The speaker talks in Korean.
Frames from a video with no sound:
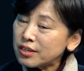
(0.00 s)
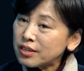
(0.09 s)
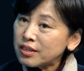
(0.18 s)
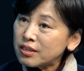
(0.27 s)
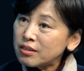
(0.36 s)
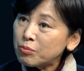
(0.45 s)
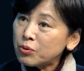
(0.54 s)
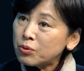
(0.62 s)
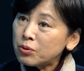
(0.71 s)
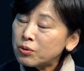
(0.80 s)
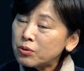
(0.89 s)
이제
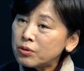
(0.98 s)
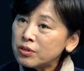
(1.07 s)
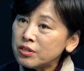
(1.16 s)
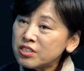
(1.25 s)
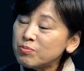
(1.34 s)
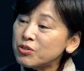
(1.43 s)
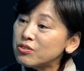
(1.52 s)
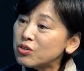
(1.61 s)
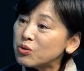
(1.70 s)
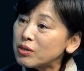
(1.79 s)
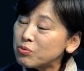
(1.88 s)
뭐
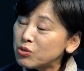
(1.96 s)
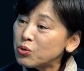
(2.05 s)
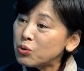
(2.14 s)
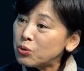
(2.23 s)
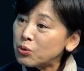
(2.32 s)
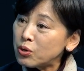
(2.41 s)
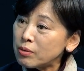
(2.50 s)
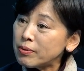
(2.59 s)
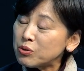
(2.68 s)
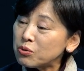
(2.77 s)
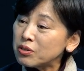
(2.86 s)
20년 전과
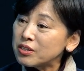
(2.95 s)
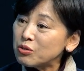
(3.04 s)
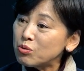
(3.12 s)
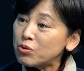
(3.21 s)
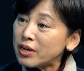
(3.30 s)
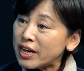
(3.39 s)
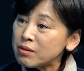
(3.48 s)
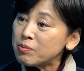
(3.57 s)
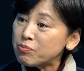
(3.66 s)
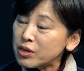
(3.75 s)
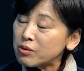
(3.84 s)
비교해봐도 그때도 물론
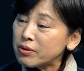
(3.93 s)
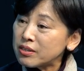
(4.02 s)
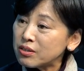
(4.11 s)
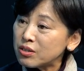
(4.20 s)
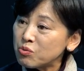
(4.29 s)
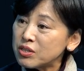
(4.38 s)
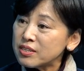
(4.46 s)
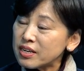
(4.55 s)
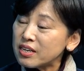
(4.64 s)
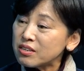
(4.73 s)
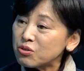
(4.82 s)
IMF라고 하는 그런 위기
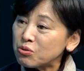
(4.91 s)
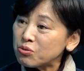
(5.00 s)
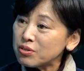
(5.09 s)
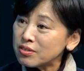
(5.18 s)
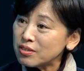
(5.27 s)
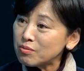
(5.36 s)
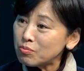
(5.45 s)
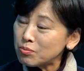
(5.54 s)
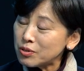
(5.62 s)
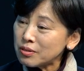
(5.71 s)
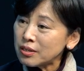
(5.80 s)
상황이었고
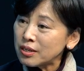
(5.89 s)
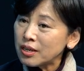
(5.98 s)
지금은